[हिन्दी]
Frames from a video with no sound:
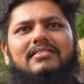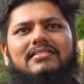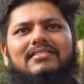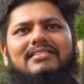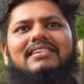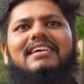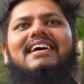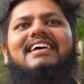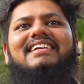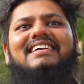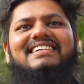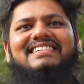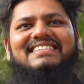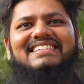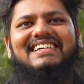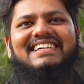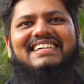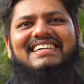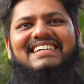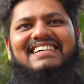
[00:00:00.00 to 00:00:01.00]
क्या
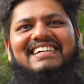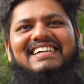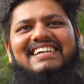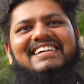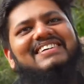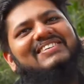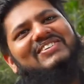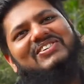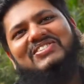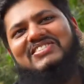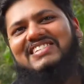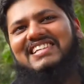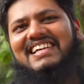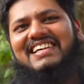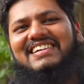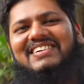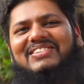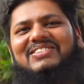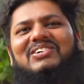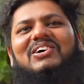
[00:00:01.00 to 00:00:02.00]
रिफंड देते हैं कुछ
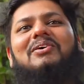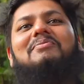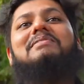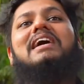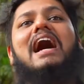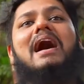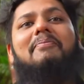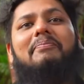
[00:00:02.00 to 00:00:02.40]
नहीं कुछ तो अभी